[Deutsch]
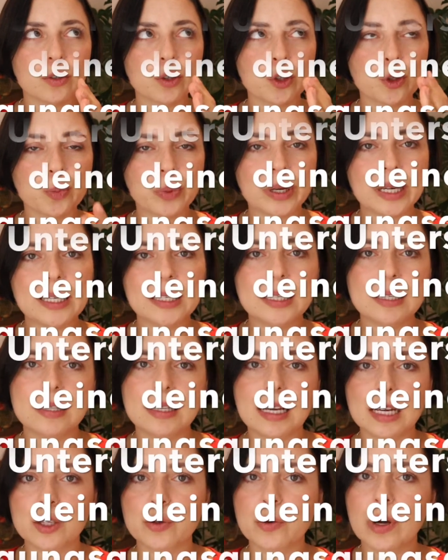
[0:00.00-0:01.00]
spricht dich
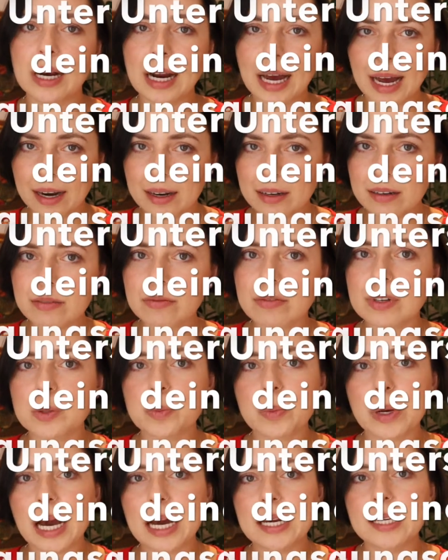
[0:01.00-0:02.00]
sexuell an?
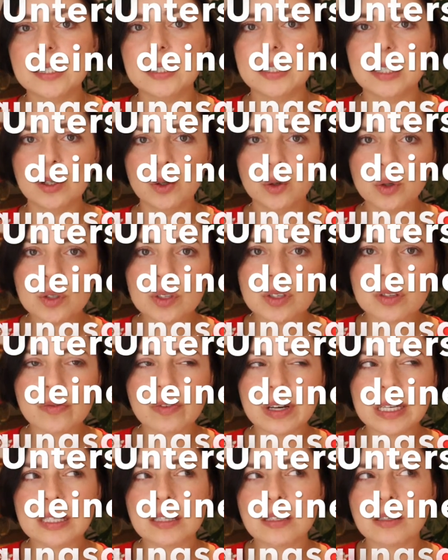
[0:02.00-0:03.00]
Was bereitet dir Lust?
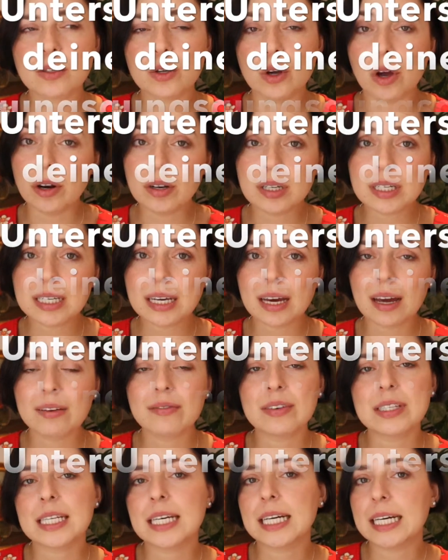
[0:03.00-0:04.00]
Was turnt dich
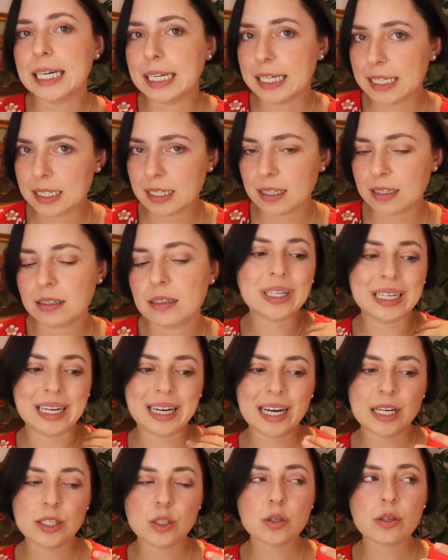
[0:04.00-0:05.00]
an? Was erregt dich? Da
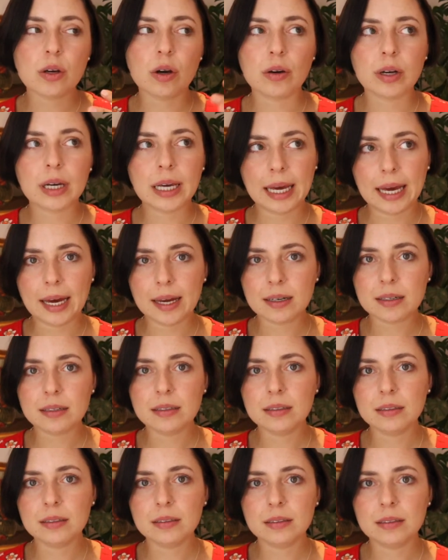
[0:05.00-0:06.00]
kannst du auch
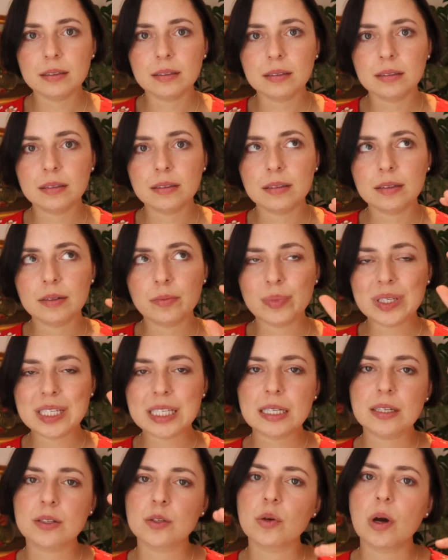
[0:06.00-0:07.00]
gerne ein
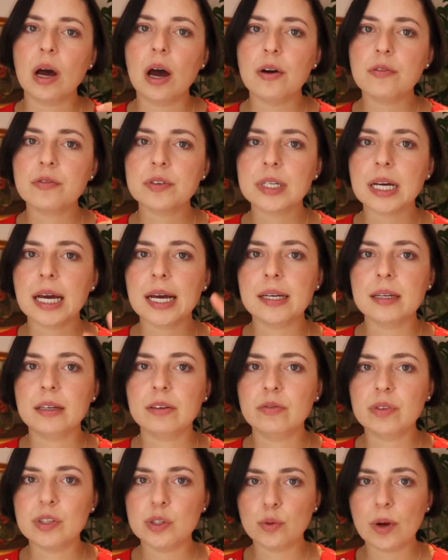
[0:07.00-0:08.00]
bisschen so aufteilen
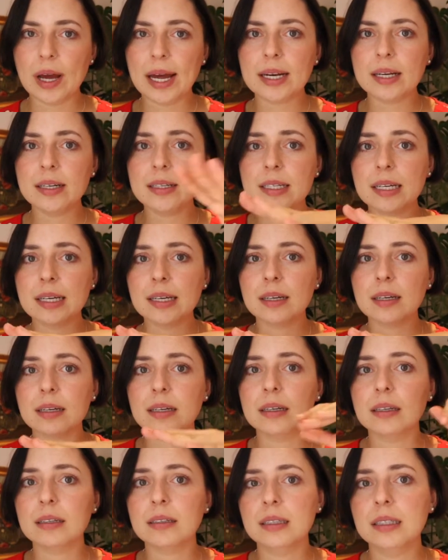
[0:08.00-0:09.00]
in visuelle
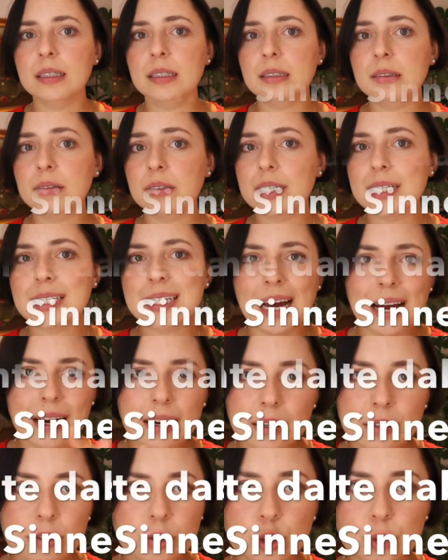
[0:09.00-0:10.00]
Dinge, in
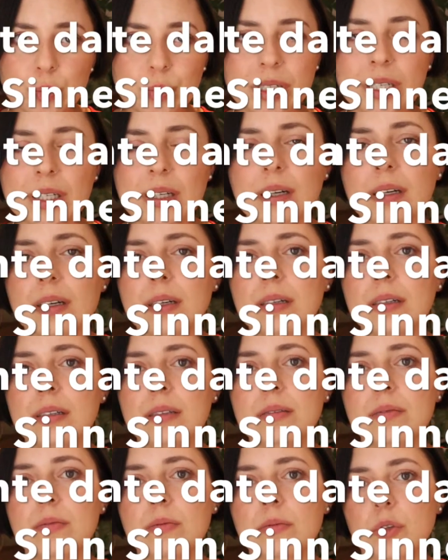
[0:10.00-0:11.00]
Gedankenspiele
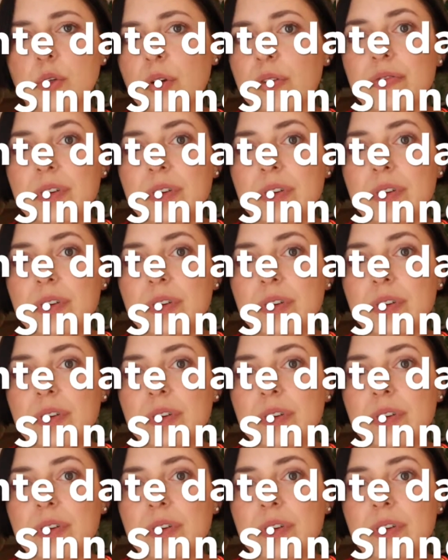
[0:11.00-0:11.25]
oder